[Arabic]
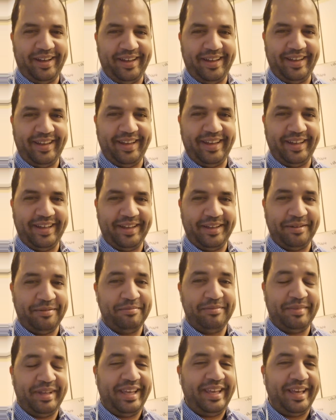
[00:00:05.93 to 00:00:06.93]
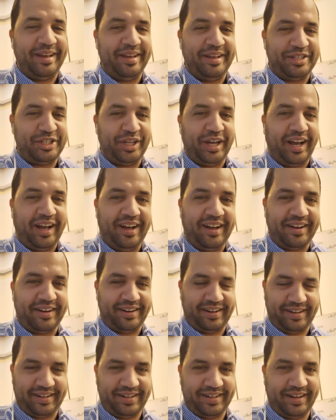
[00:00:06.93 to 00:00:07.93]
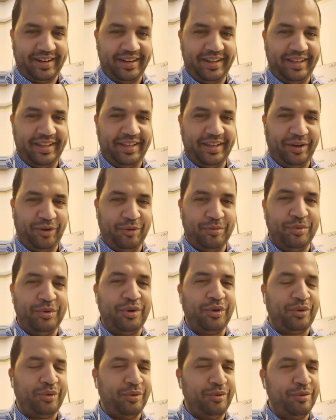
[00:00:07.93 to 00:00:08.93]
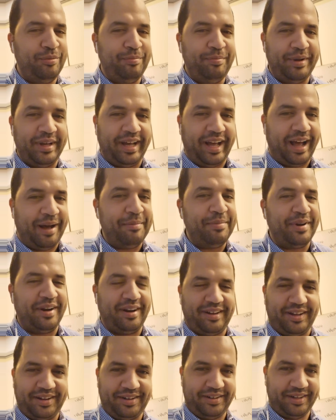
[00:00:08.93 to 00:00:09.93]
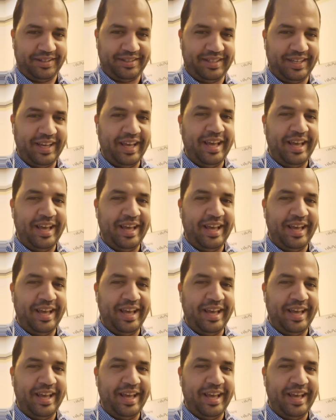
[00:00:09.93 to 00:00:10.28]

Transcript: آه، هي شعار لعبور القلوب عبر القارات